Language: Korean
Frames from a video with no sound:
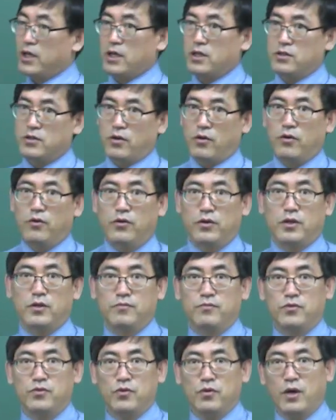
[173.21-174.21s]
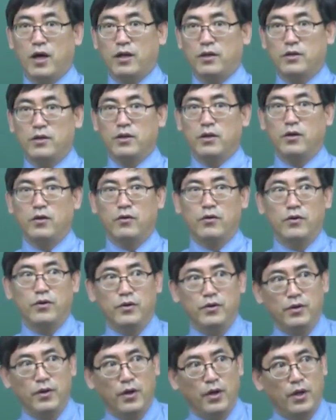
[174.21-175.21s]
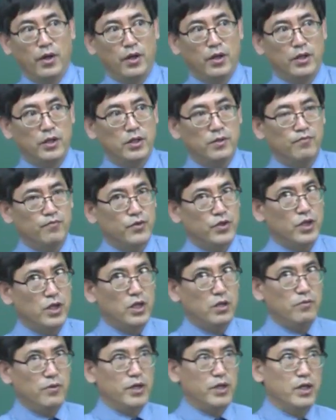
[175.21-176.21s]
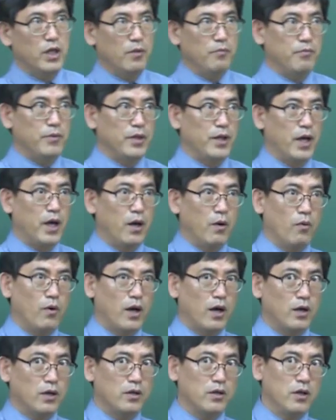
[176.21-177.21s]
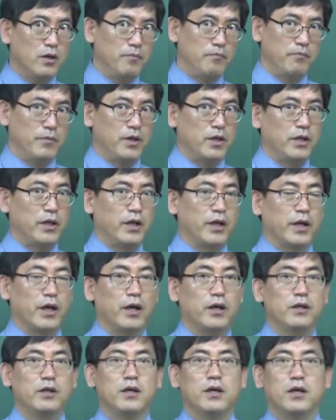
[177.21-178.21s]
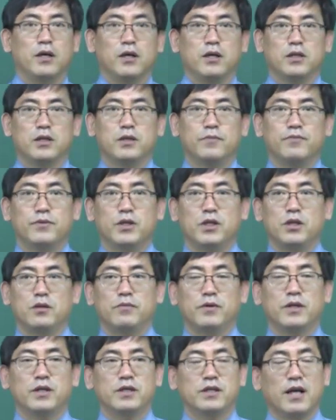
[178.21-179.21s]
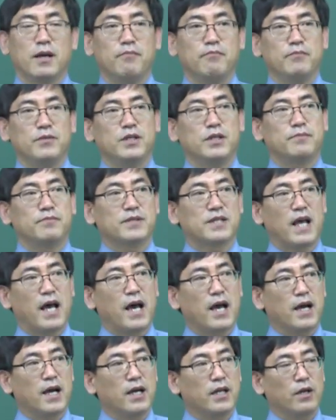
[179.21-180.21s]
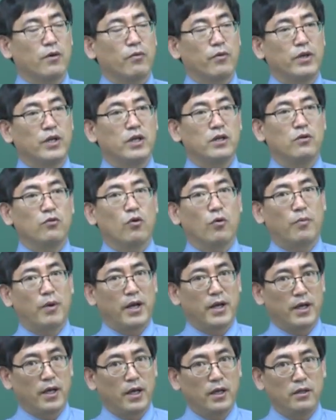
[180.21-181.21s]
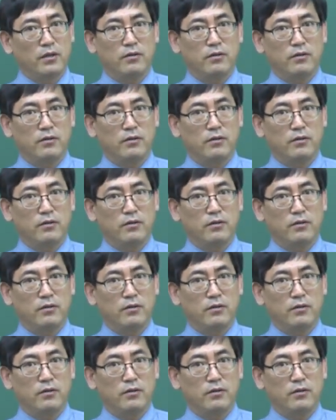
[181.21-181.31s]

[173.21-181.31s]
되겠어요. 염소 같은 경우는 17번이 됩니다. 황염 1 되니까 17번은 34가 되고 2를 곱하니까